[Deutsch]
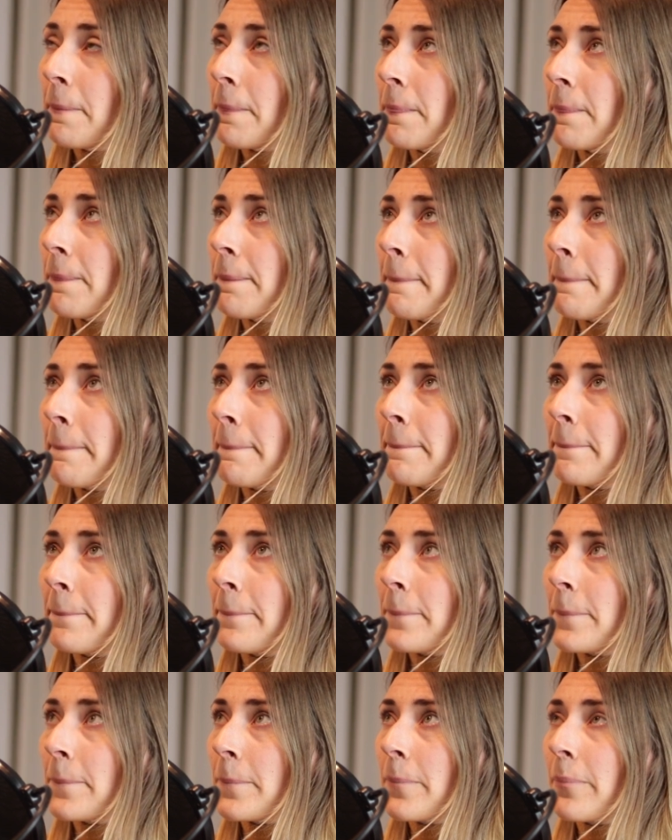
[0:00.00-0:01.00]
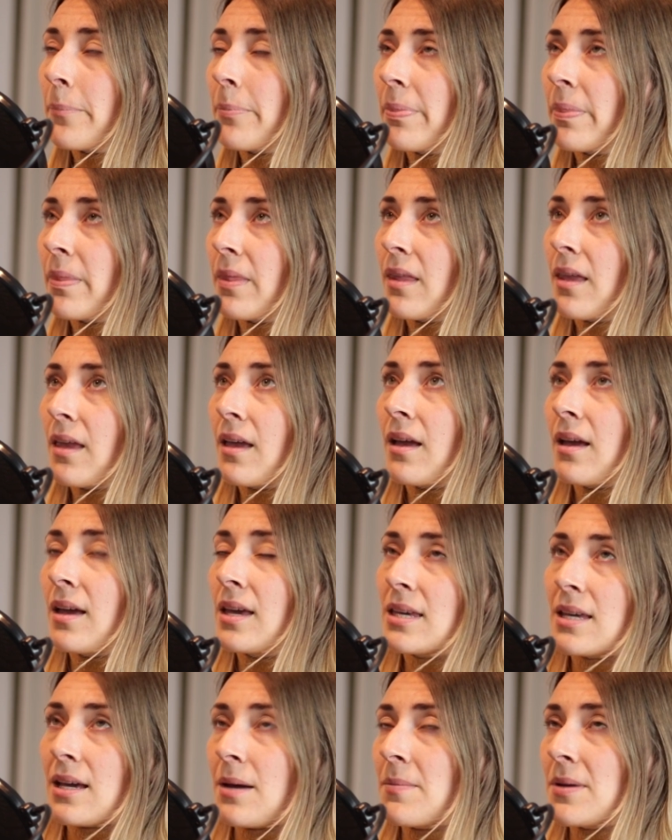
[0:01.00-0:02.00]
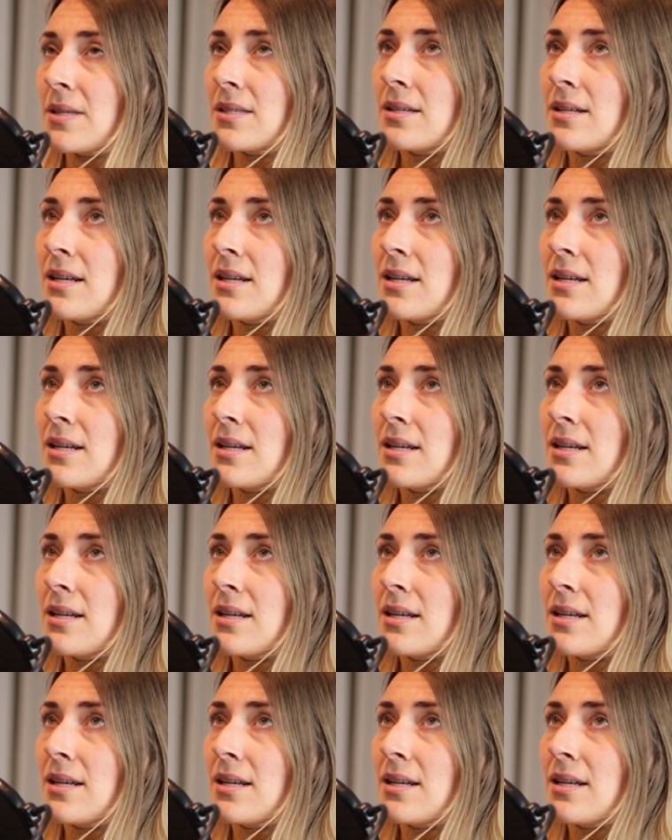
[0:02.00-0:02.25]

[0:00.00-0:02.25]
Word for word: Mm, ich kam jetzt